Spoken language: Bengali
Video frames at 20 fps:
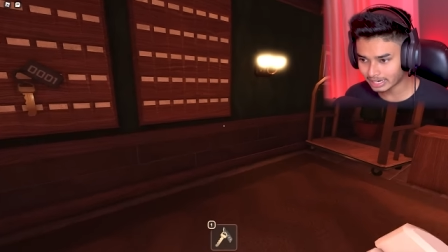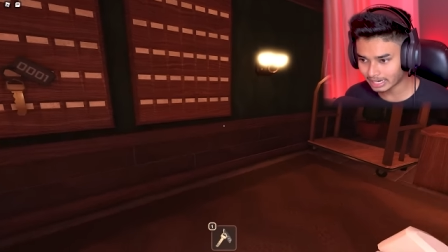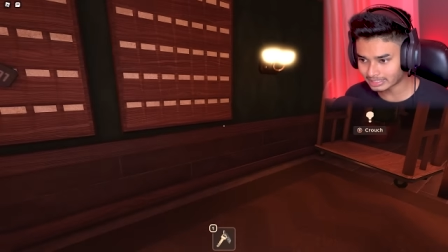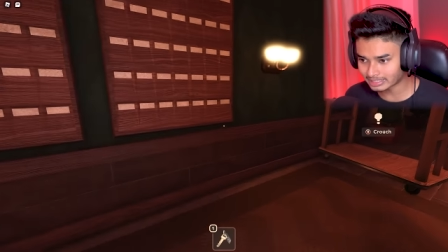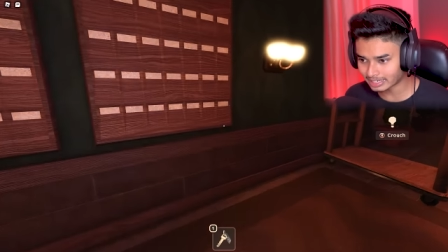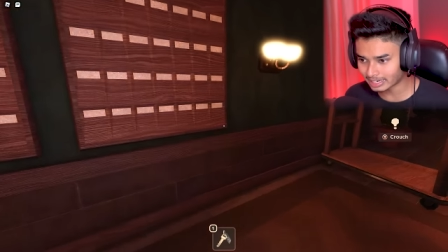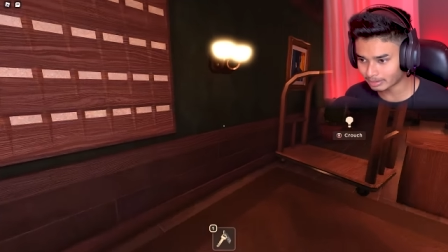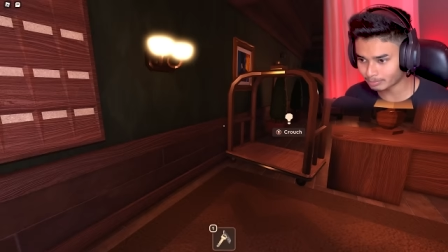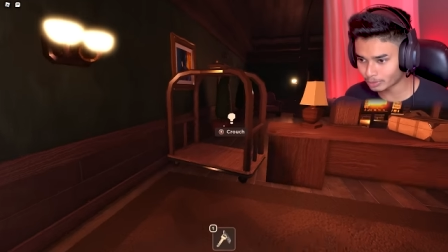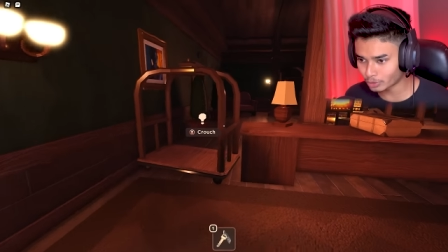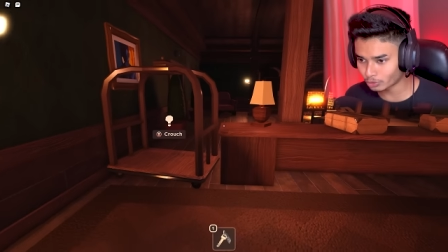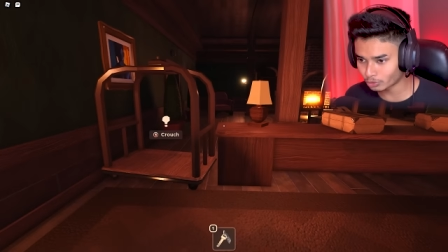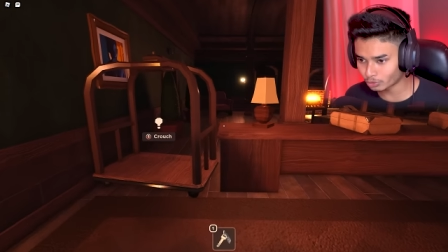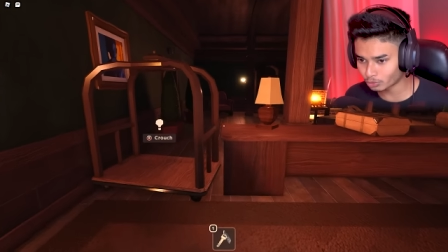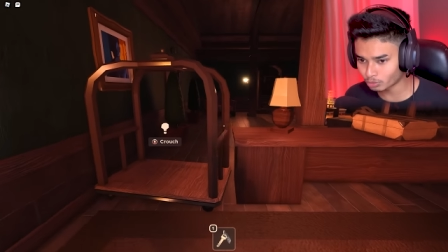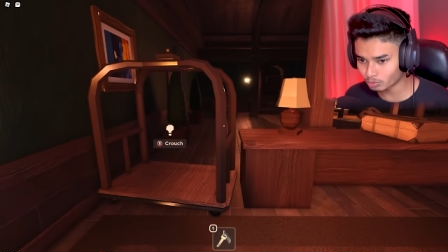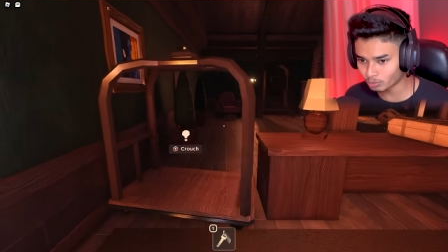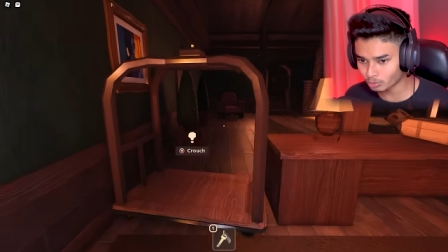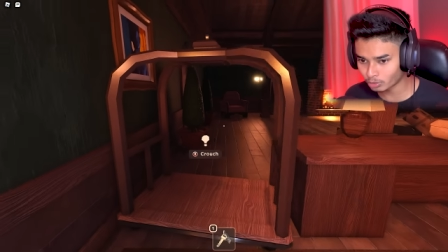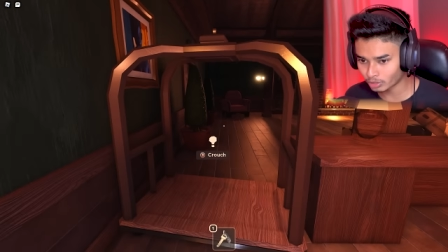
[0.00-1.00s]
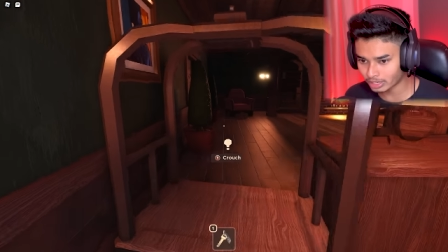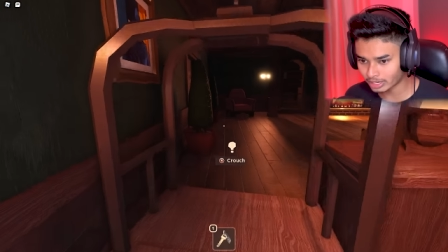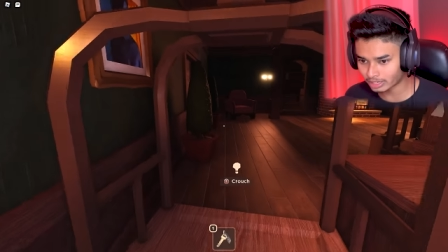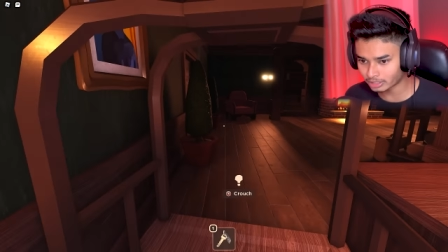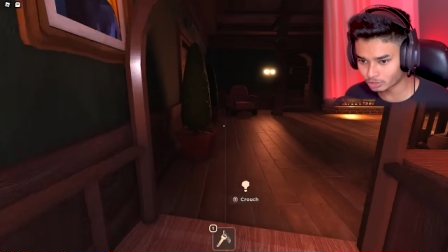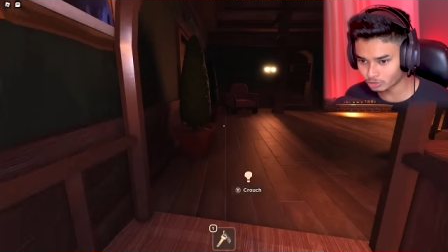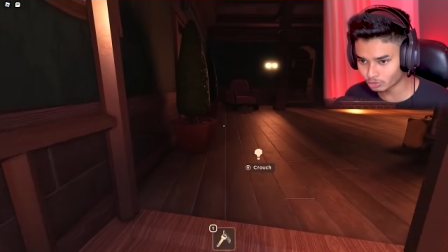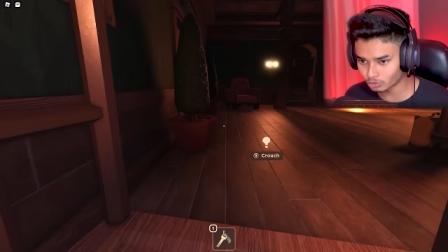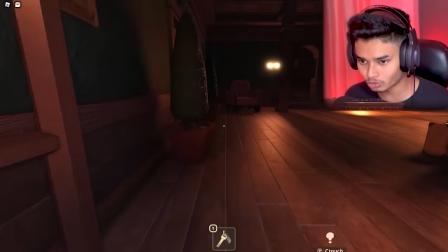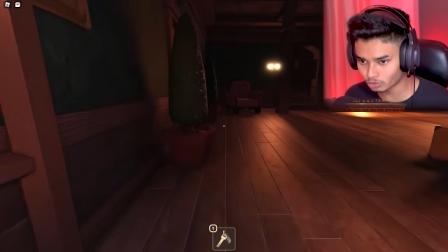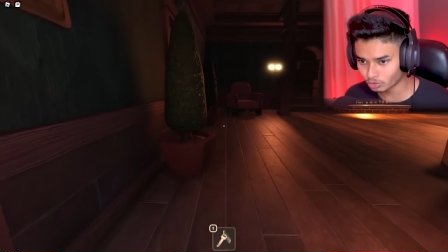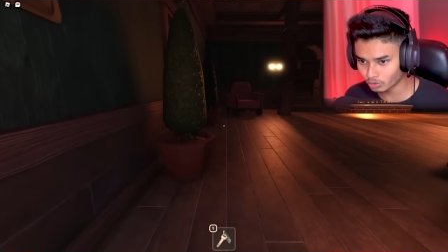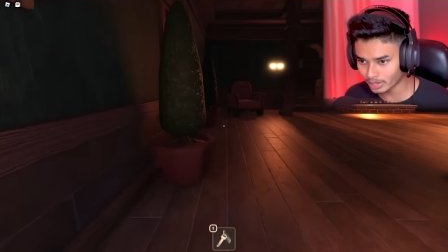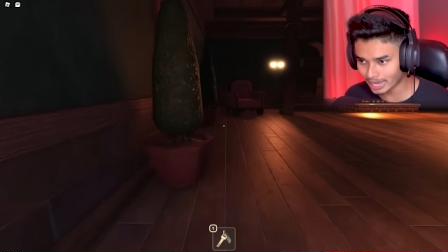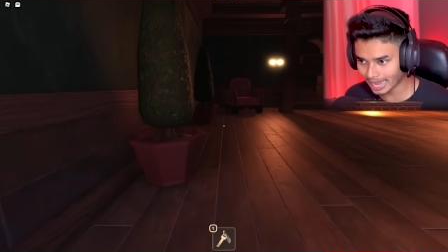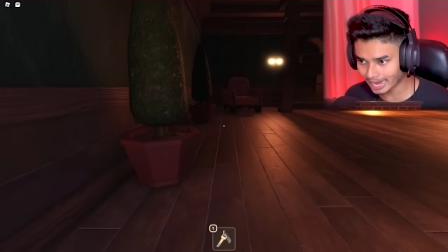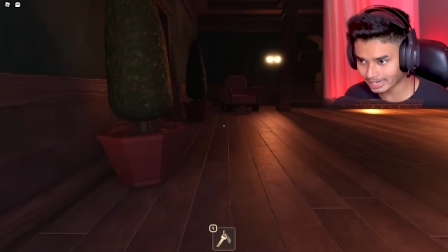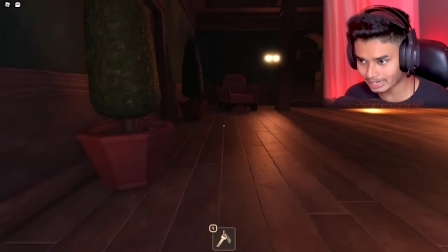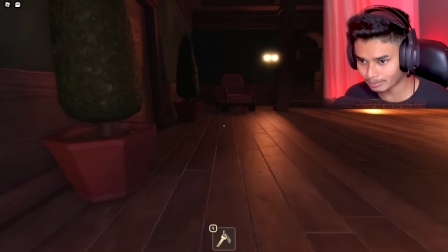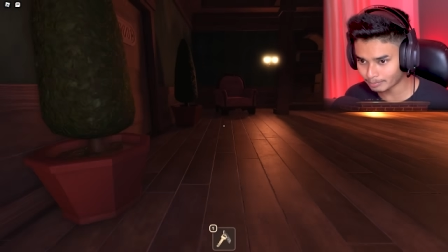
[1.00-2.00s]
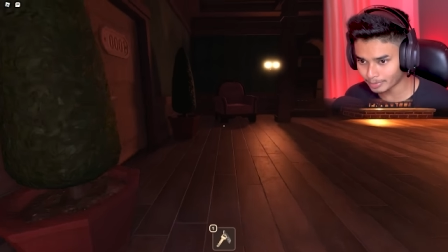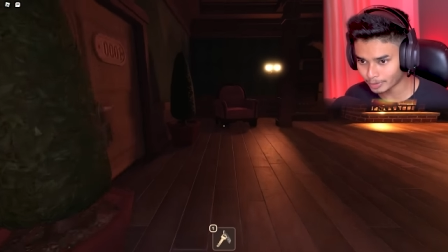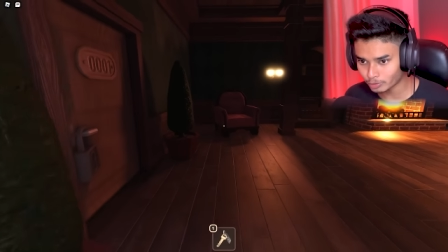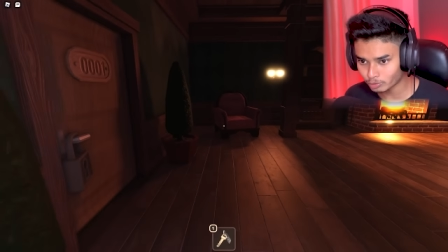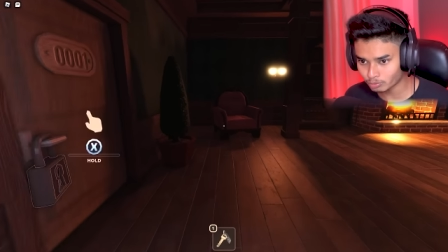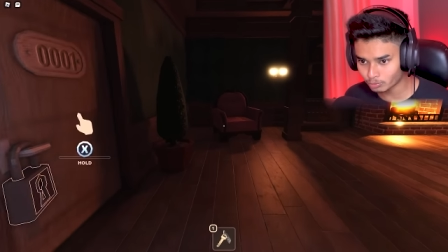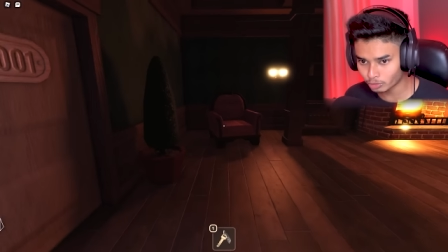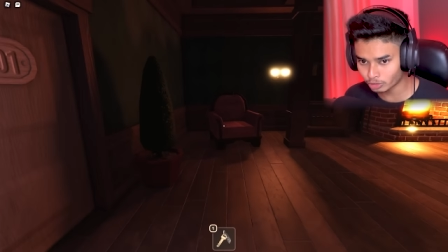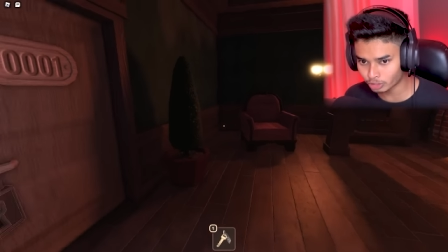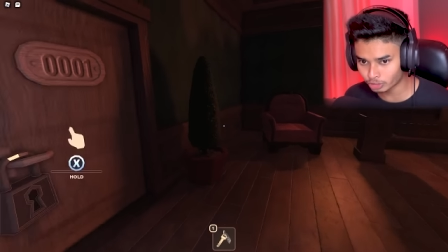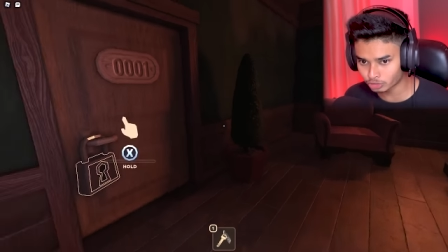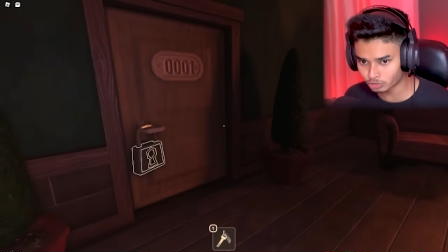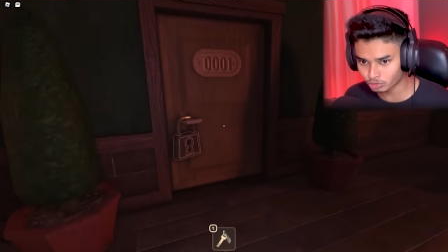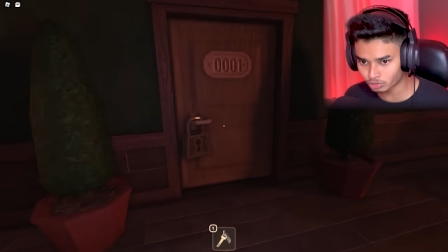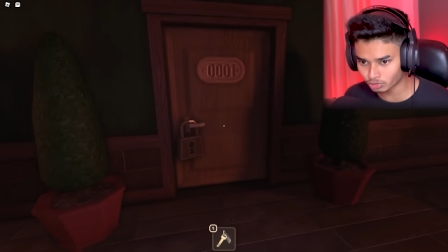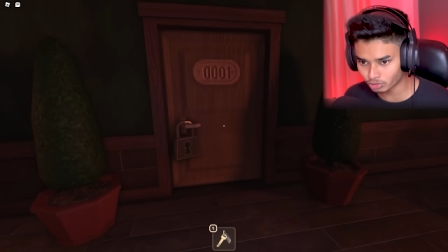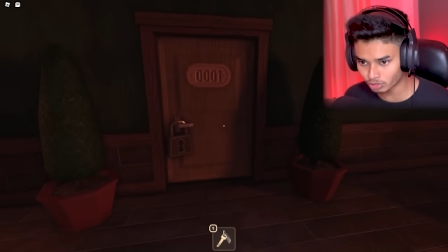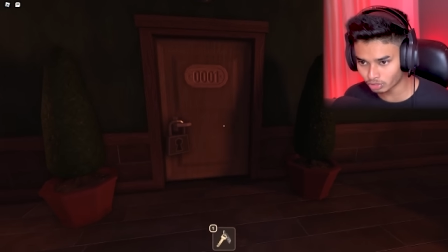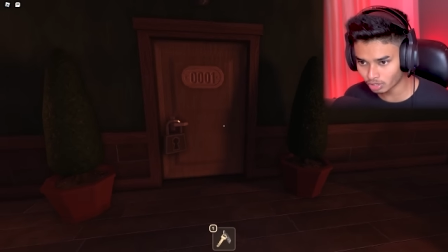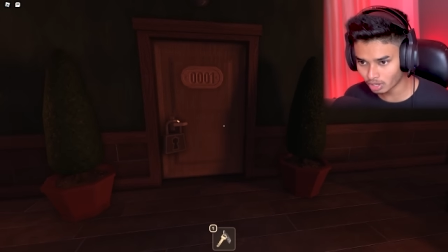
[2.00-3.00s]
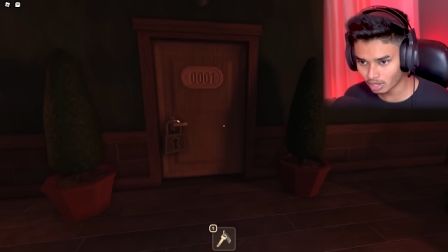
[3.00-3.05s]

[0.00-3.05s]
কাজে লাগবে কোনো রুম খোলার জন্য এক নাম্বার রুম খোলার জন্য